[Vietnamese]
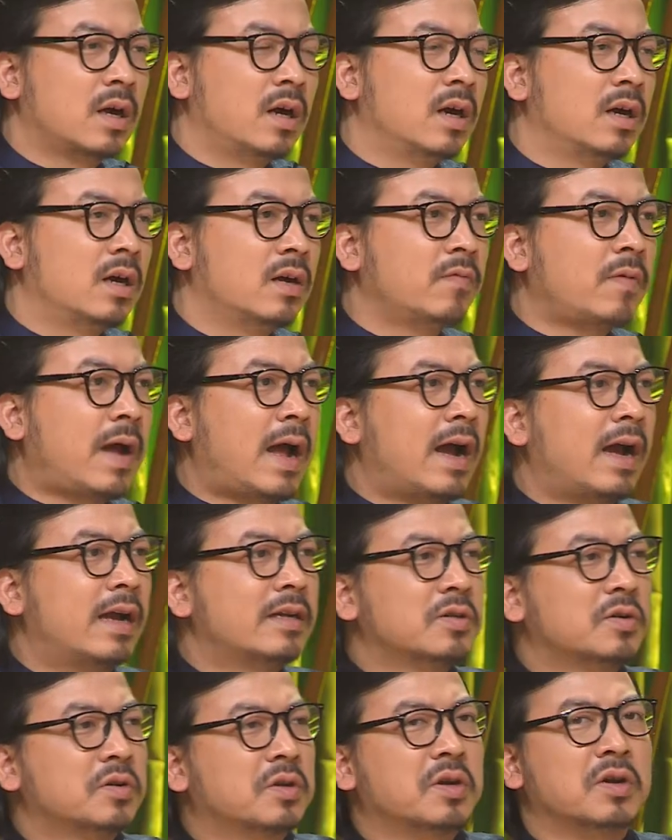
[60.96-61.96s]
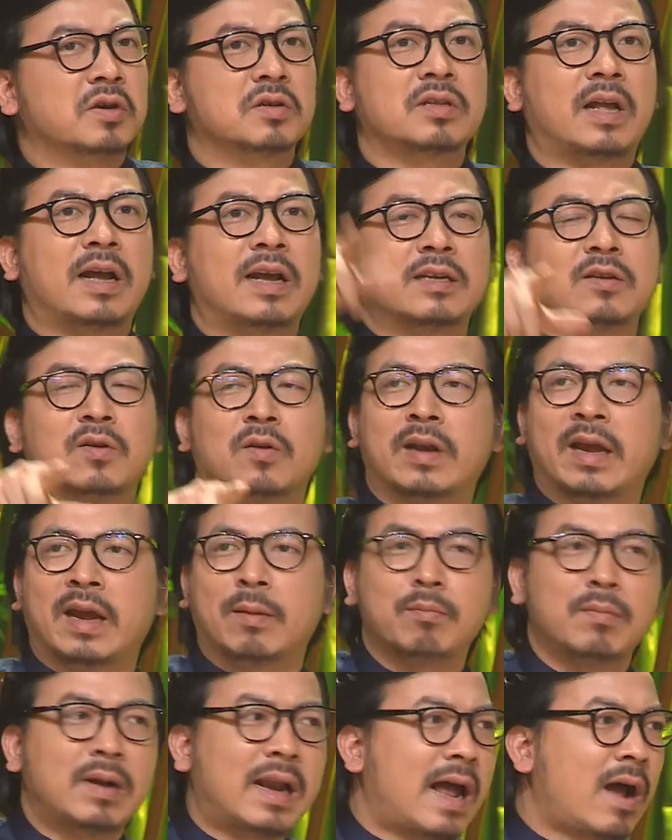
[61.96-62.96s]
cơ vai rồi cơ tay rồi
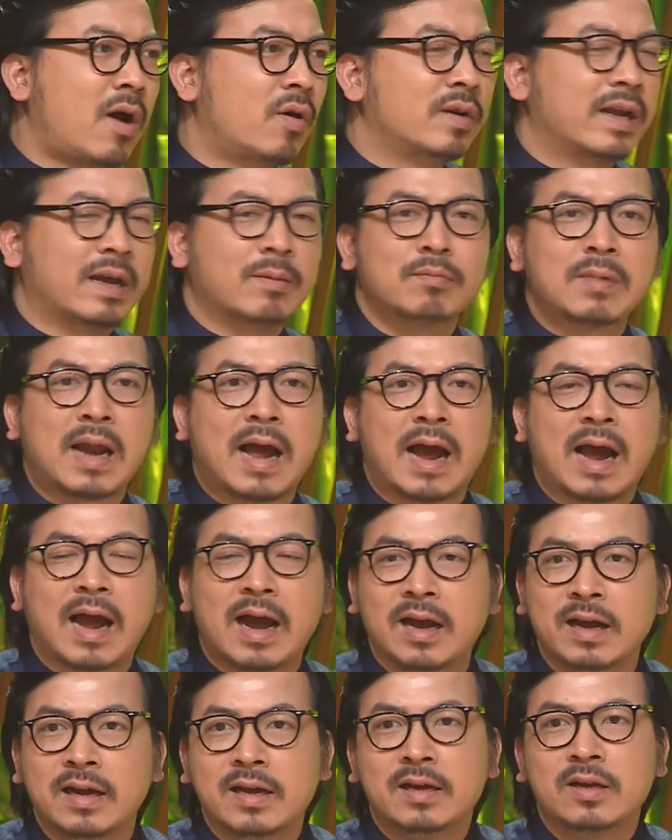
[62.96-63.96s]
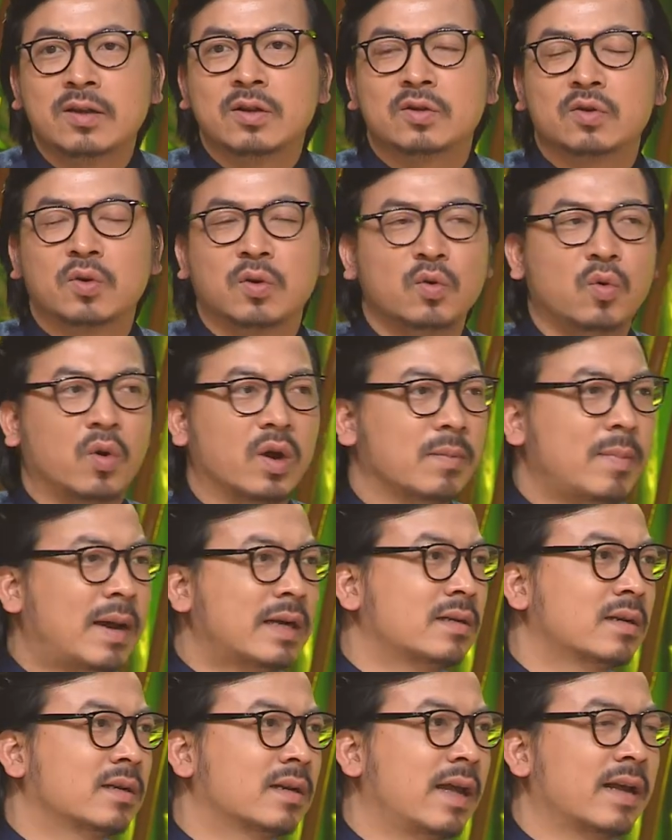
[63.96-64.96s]
ném lao ném đá rồi đuổi
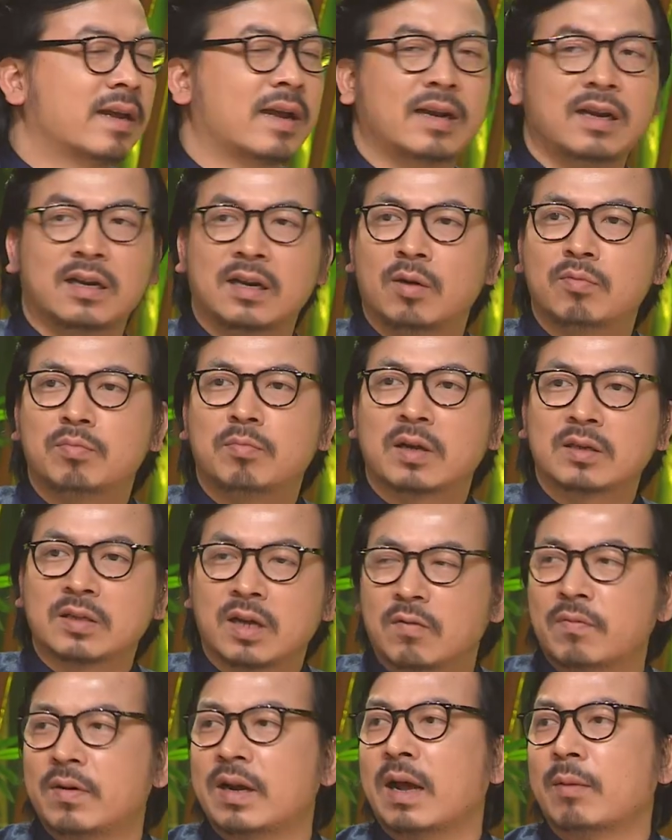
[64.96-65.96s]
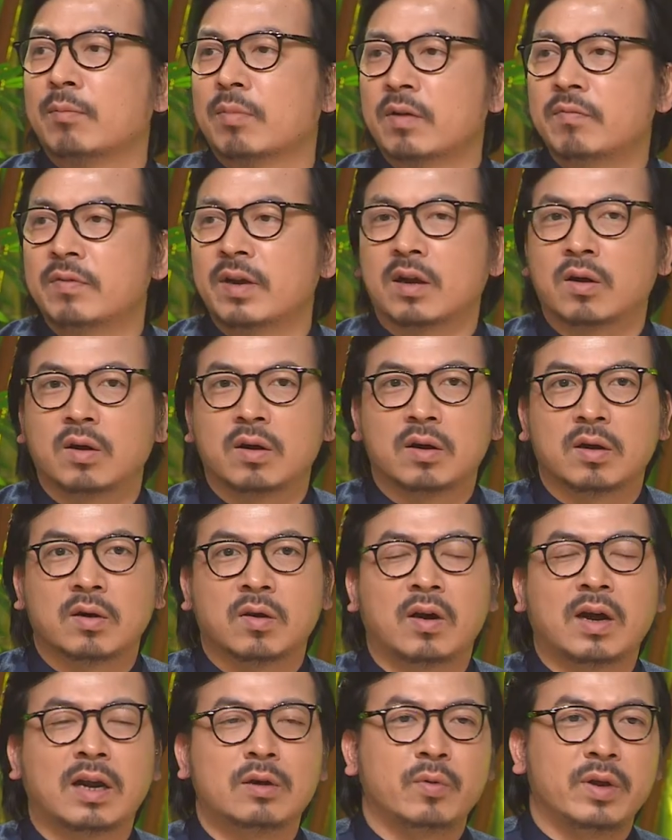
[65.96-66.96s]
bắt đại khái đàn ông bao giờ cũng phải làm cái việc
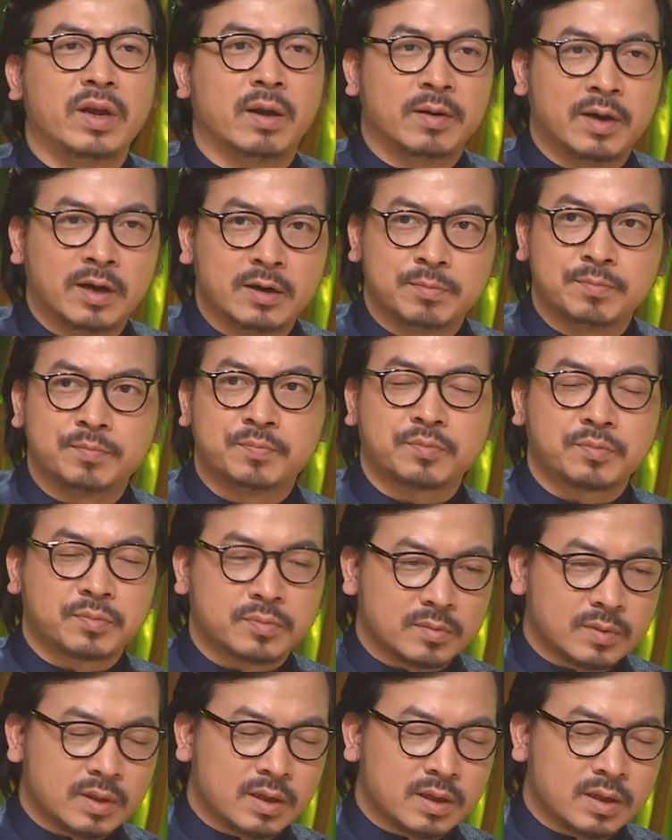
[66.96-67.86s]
khó khăn nguy hiểm hơn, hơn. Ừ.